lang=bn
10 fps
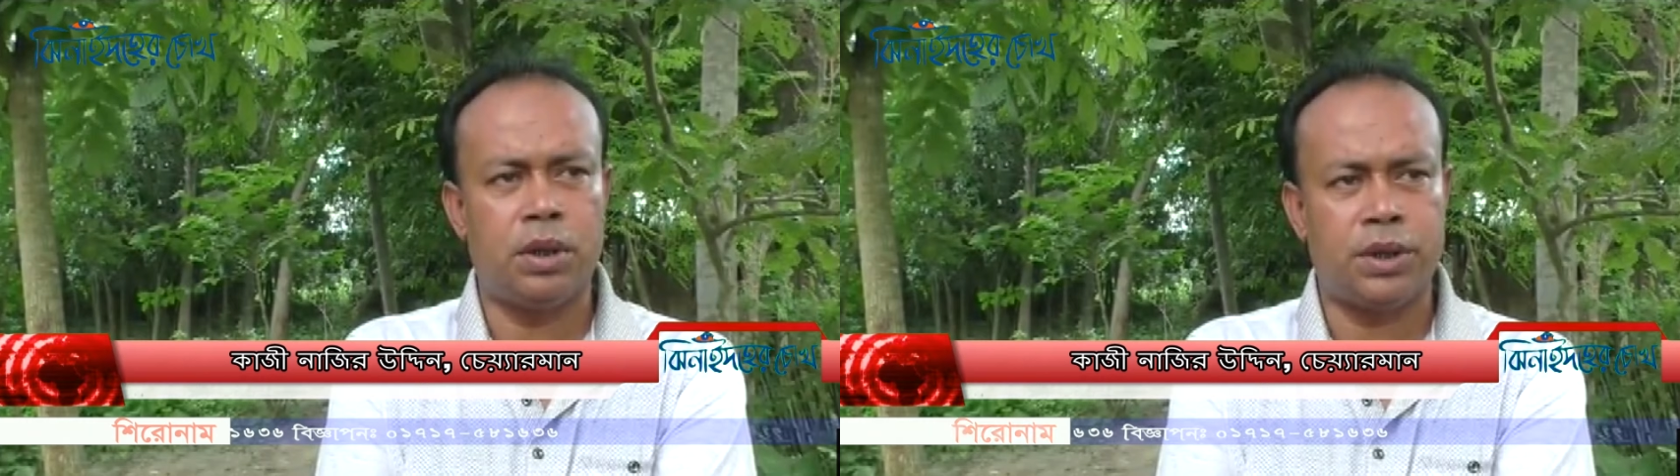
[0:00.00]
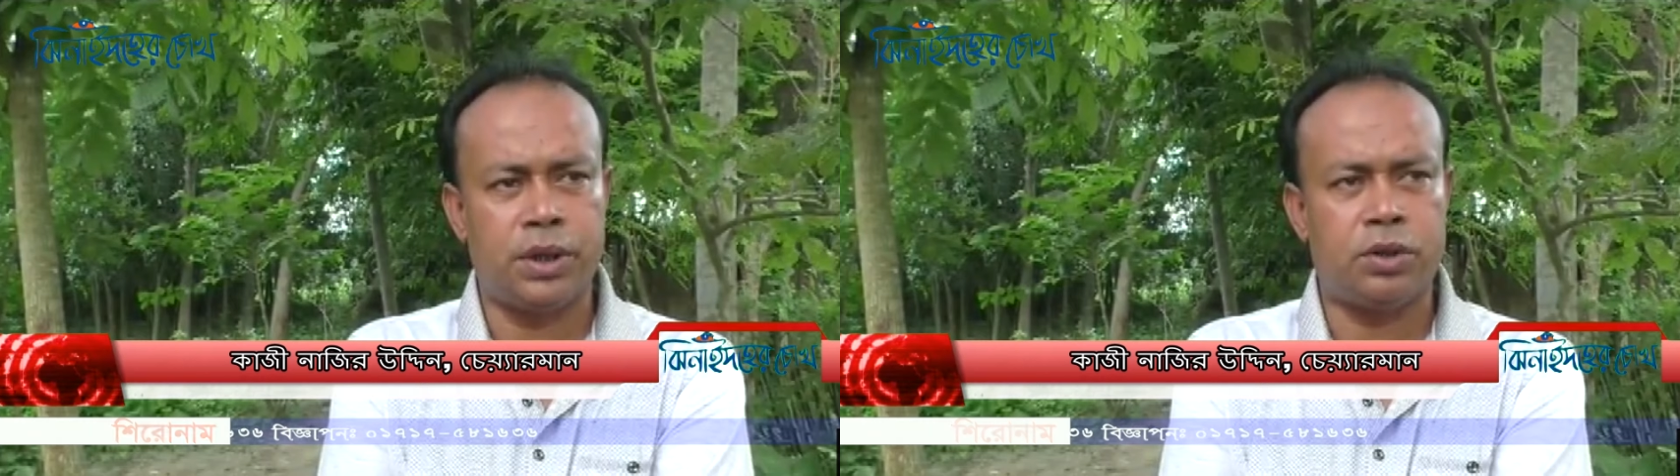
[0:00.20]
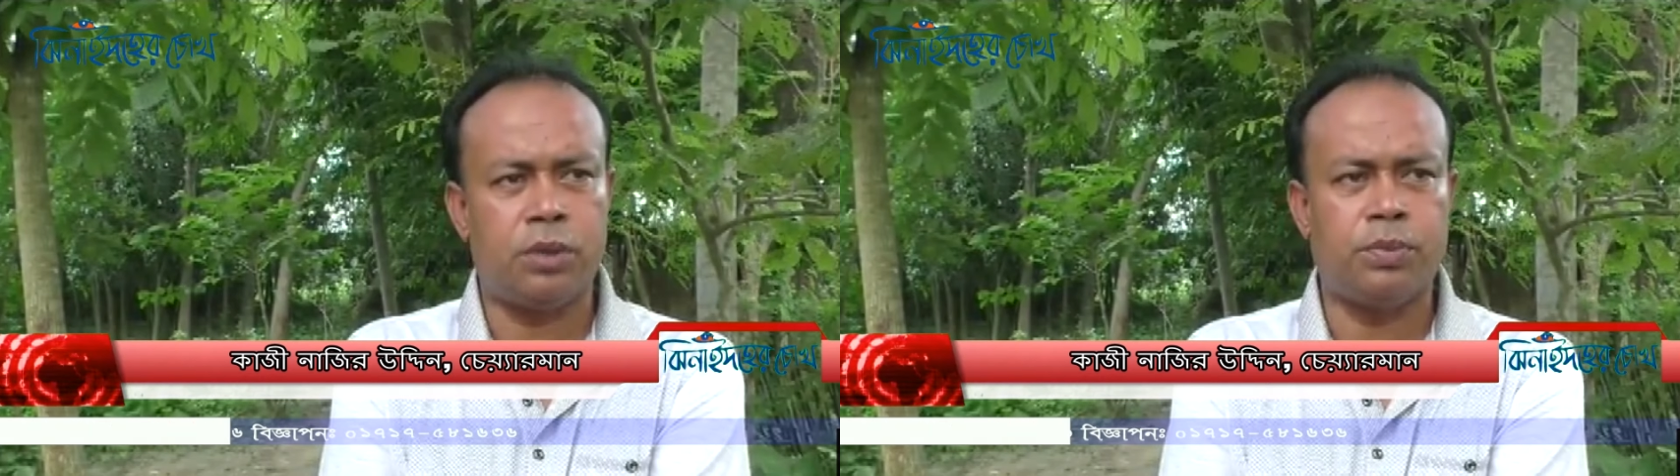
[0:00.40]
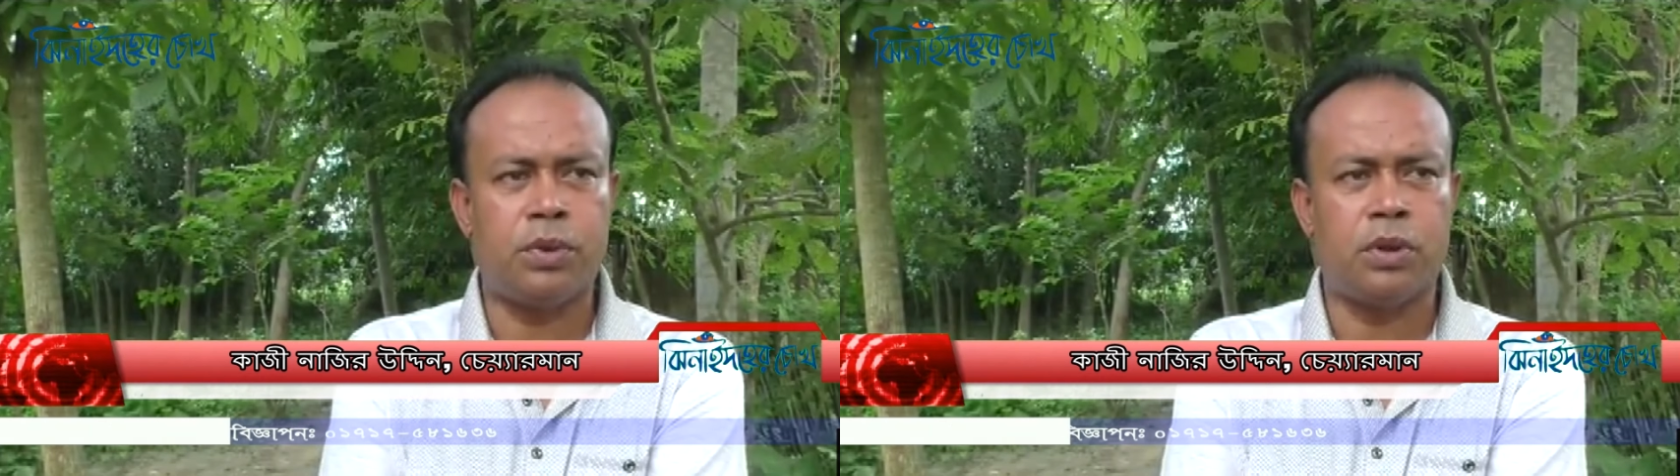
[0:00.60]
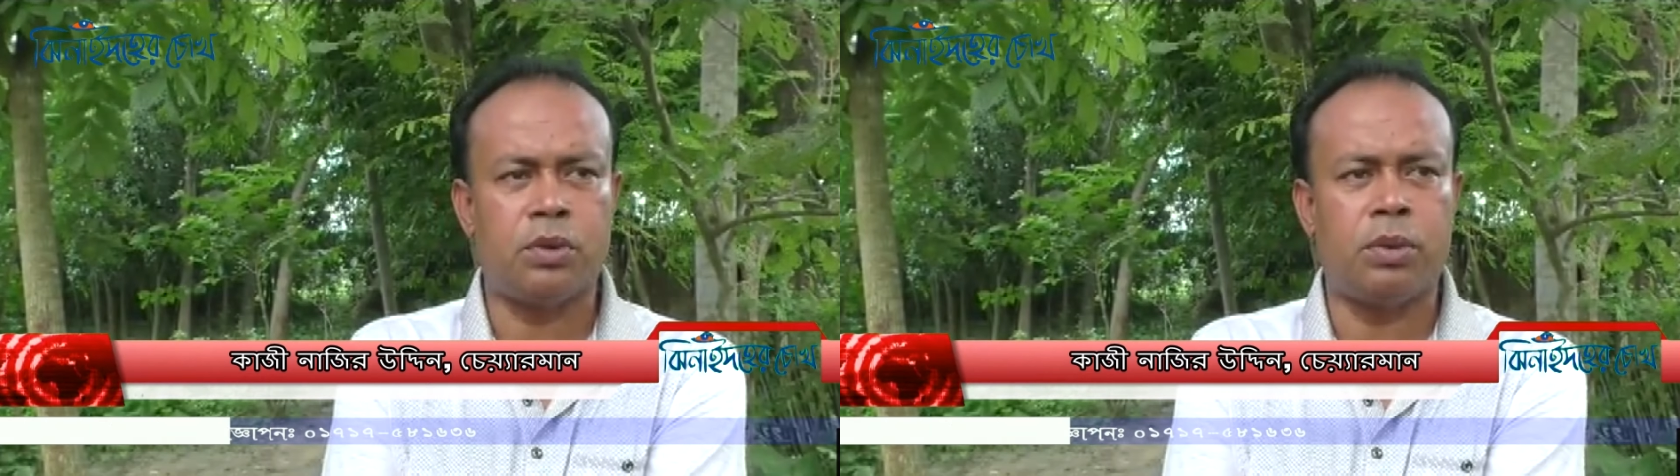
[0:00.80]
শেষ
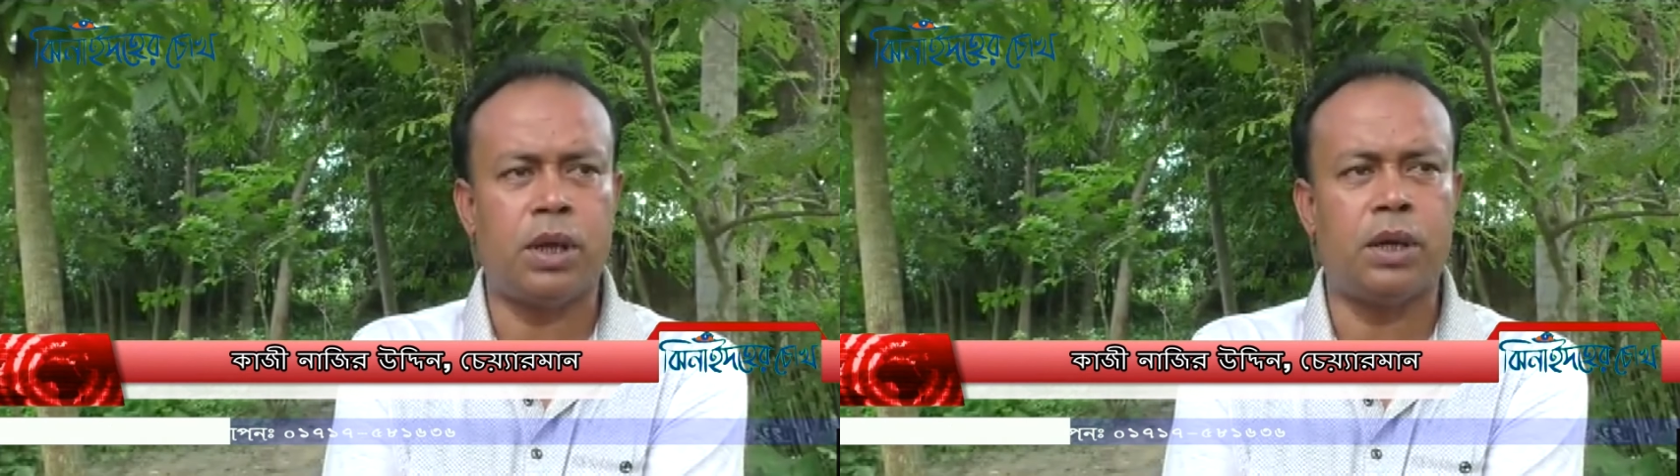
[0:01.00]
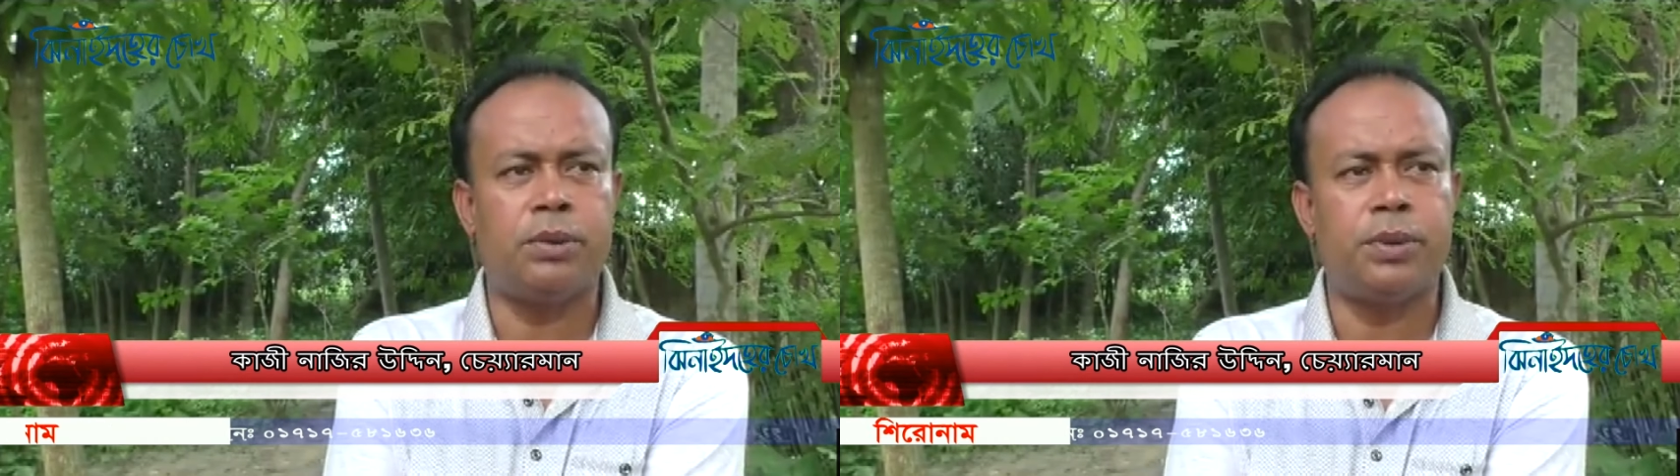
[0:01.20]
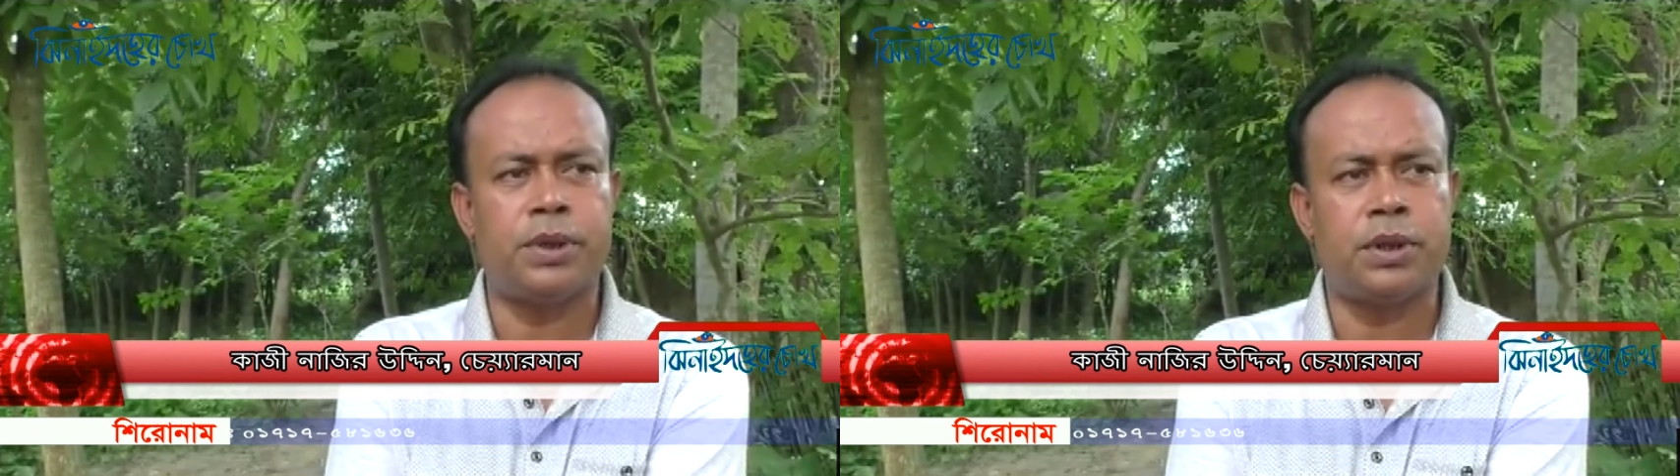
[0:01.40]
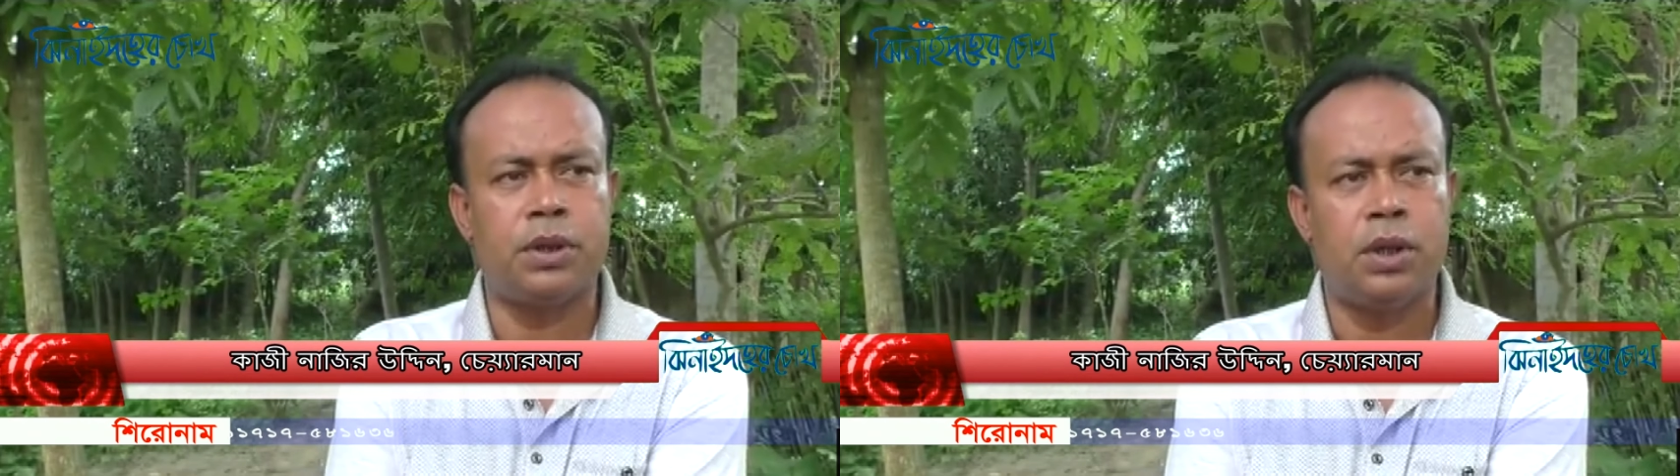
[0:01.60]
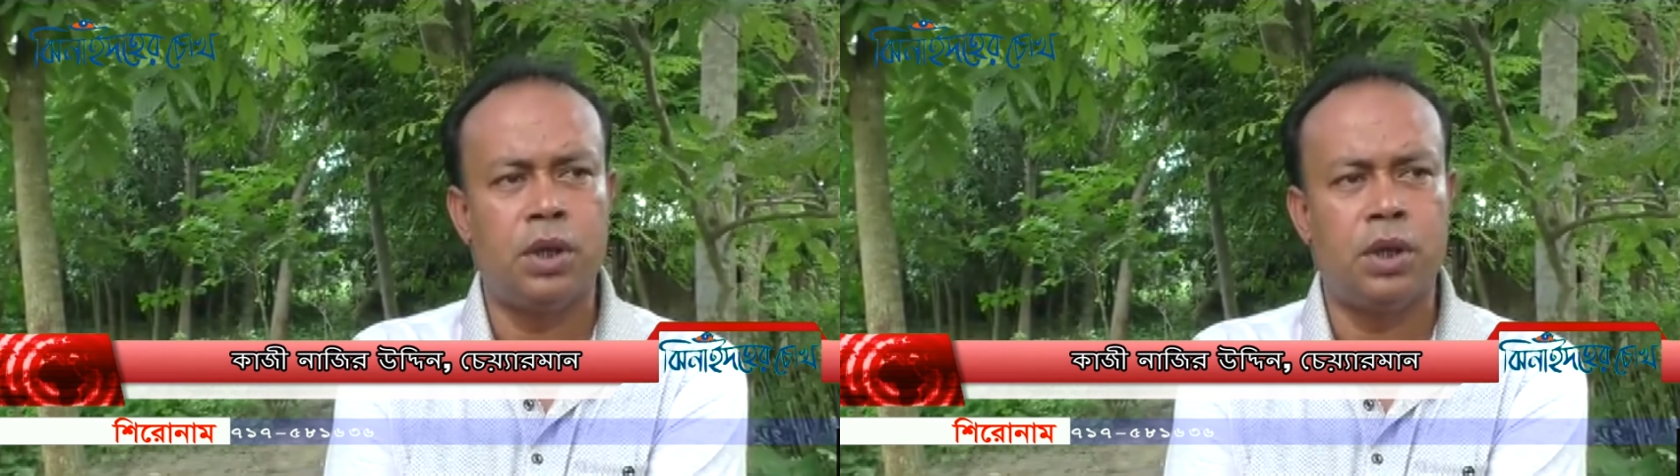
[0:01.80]
সপ্তাহ অথবা আগামী মাসের